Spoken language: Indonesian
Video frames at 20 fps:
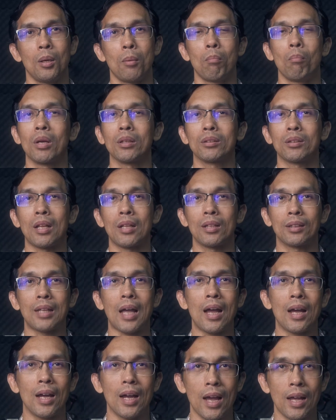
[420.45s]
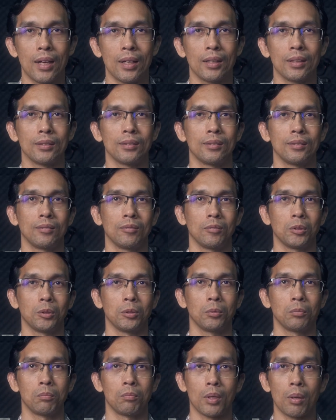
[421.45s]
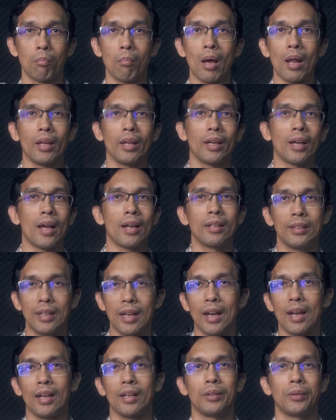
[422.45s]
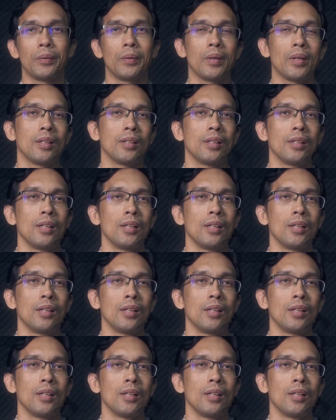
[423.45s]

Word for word: bertentangan, kebalikannya gitu ya.